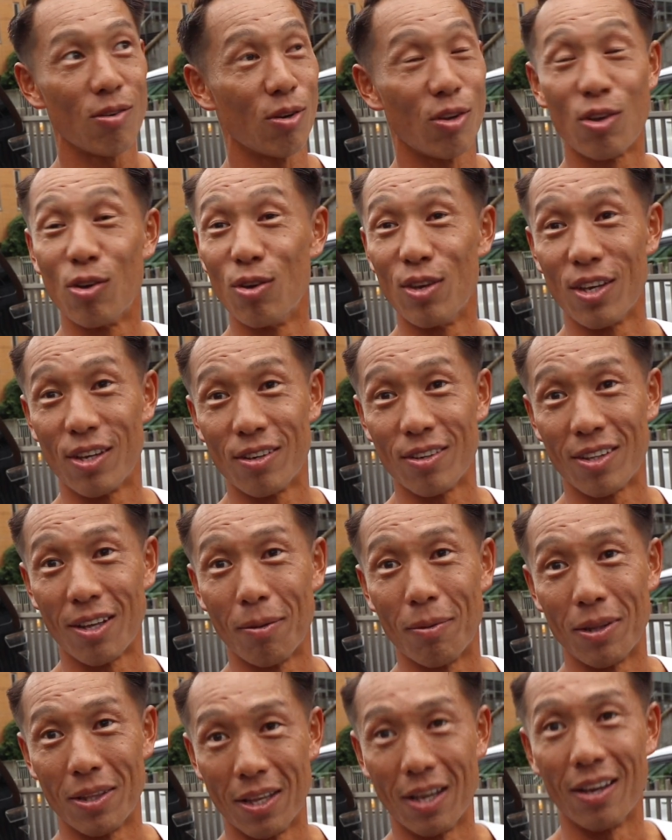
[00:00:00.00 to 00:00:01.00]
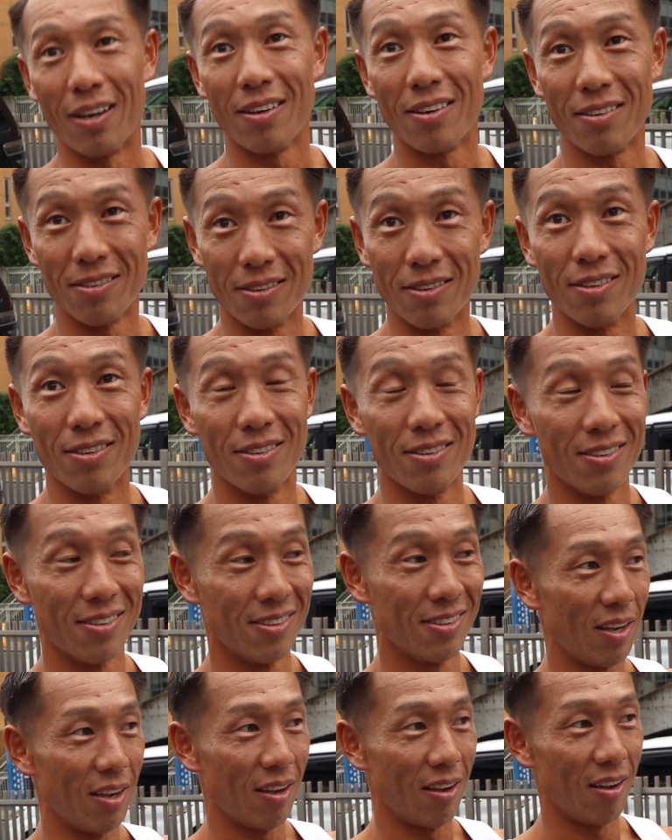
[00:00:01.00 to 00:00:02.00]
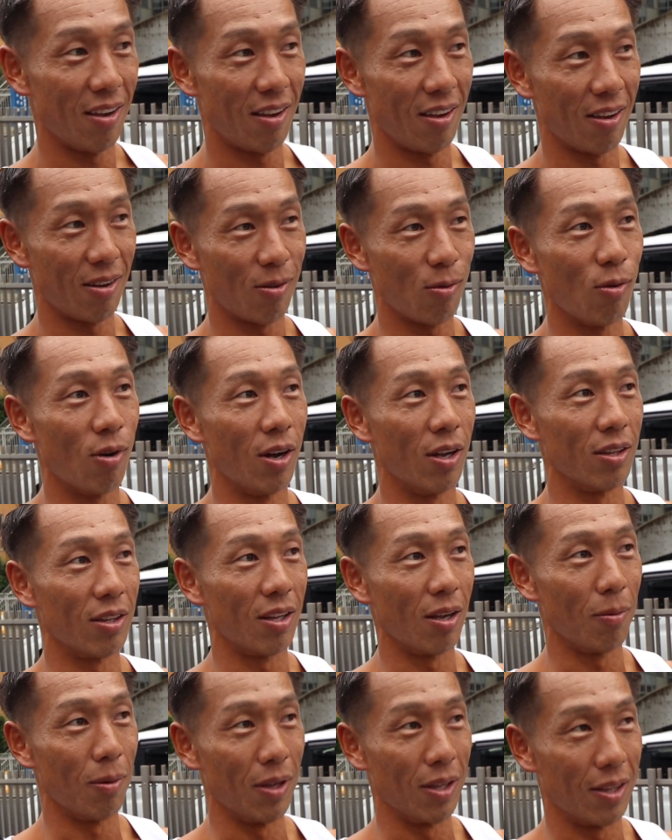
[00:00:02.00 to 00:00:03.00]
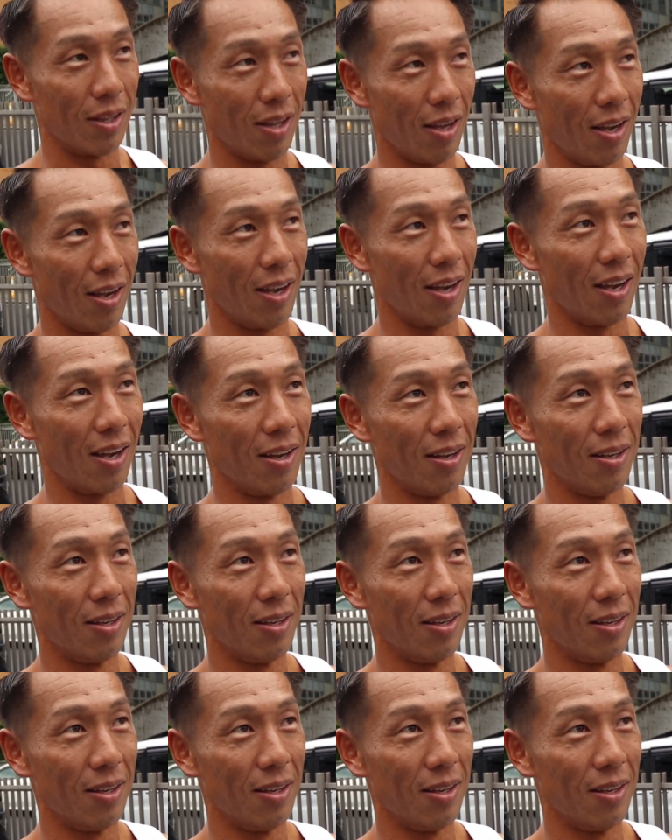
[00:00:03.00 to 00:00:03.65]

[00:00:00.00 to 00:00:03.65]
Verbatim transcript: 今日牛肉食べて、うん、でご飯食べて